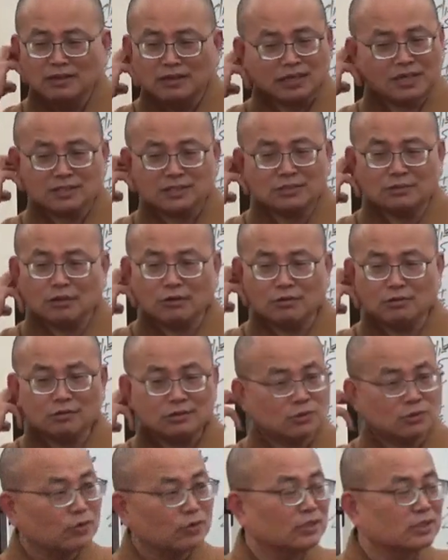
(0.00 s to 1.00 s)
那个时候，
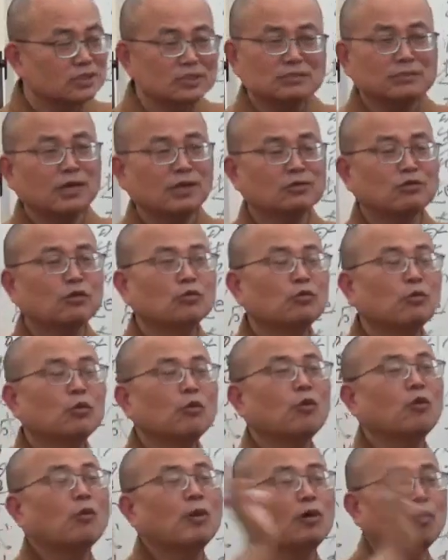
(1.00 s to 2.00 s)
有的寺庙都
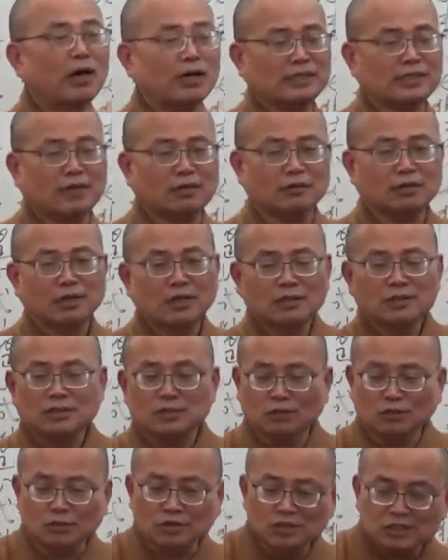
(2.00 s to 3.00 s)
破坏掉，
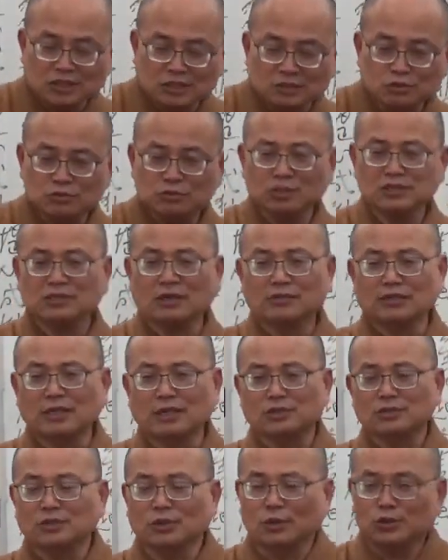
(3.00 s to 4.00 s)
所有的经书都烧
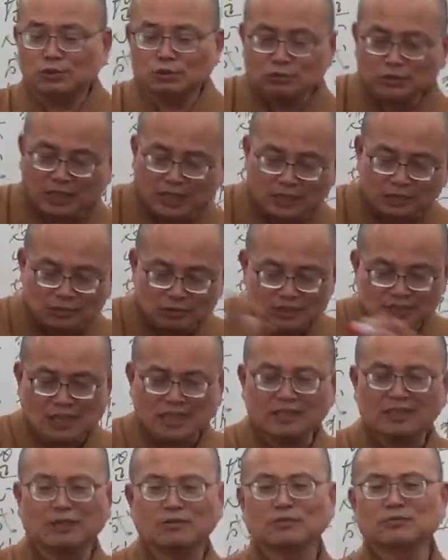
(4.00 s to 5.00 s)
掉，所有出家人都
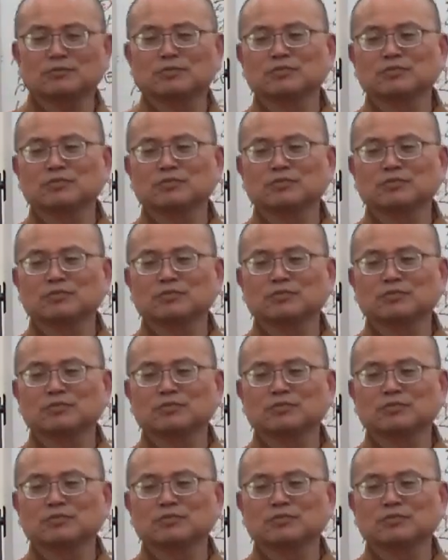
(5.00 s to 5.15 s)
杀掉，